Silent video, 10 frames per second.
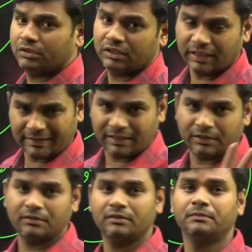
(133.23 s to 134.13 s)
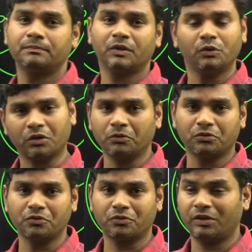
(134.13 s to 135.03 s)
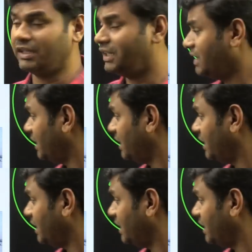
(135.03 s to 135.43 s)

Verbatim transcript: ఉంది దట్స్ ఎట్ ఇది ఒకటి గుర్తుంచుకోండి ఇది